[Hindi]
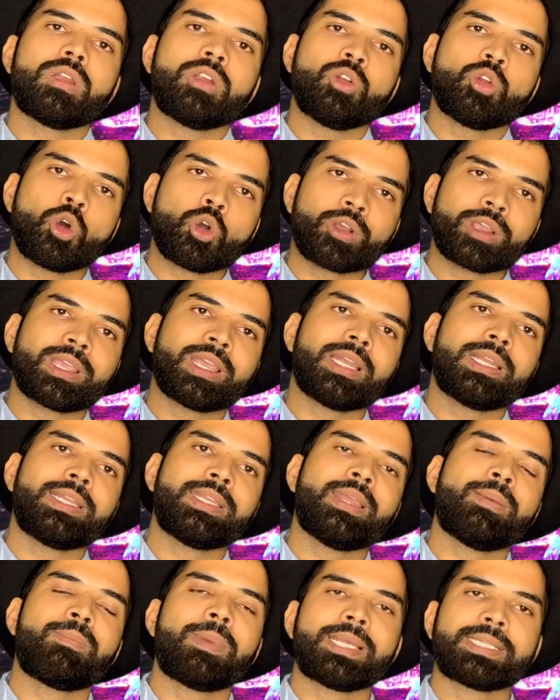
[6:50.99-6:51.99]
लोक के
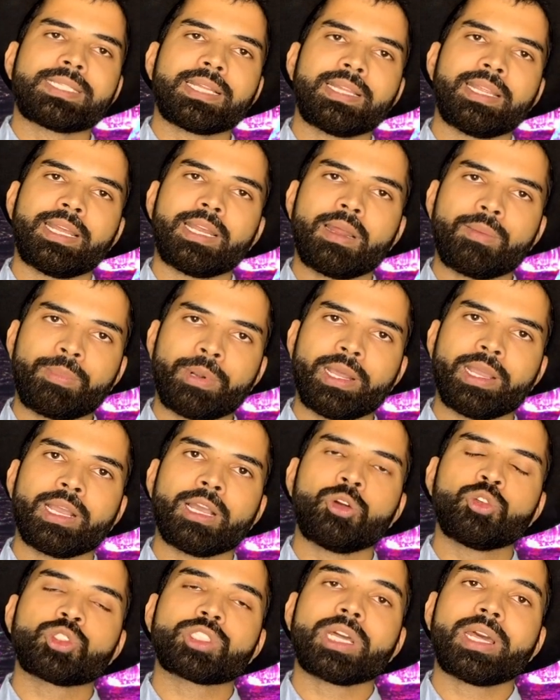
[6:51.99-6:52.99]
लिए पैसा देना
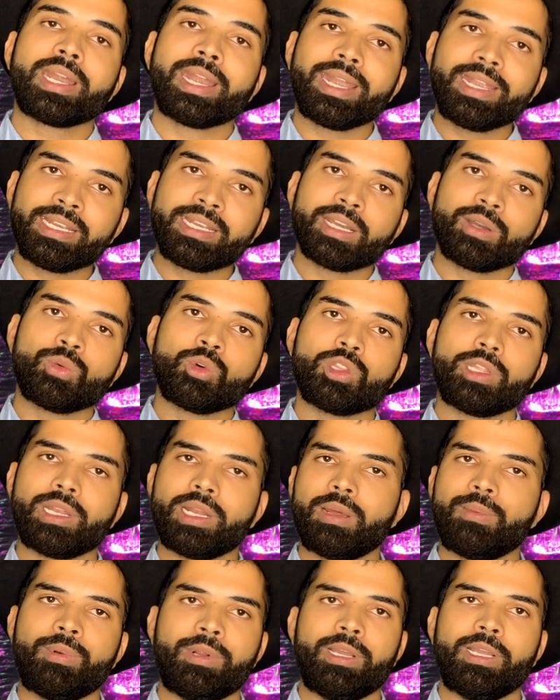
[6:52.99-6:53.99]
पड़ेगा उसका रेंट है वो
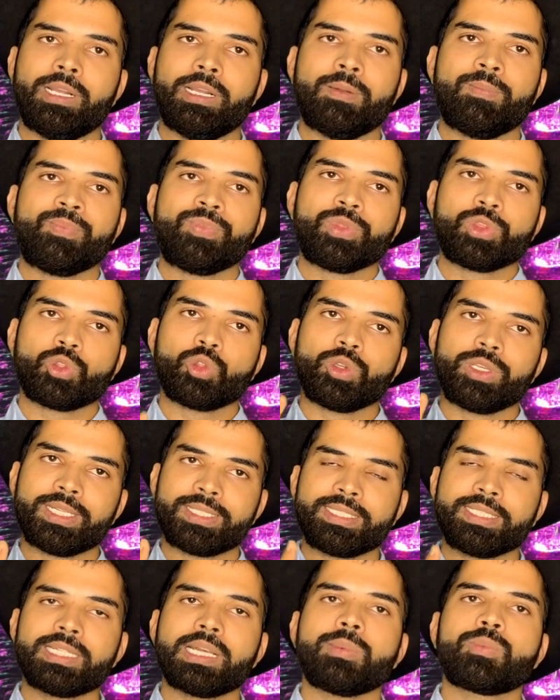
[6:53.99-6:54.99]
देना पड़ेगा तो ये
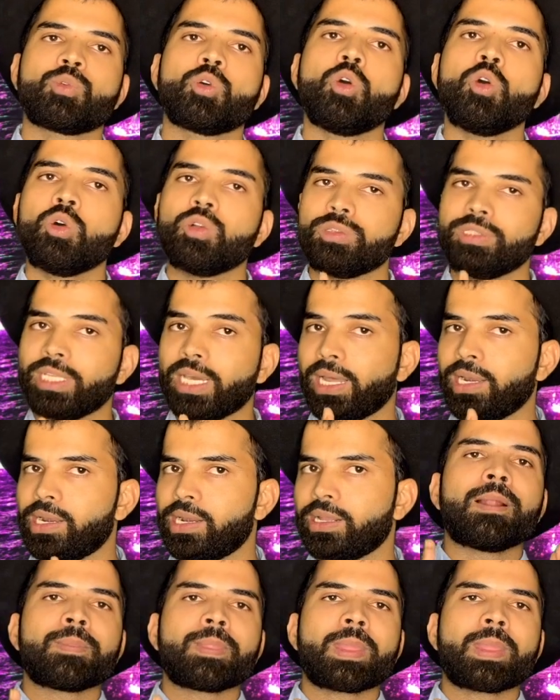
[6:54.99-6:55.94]
चीज़ आपको ध्यान रखनी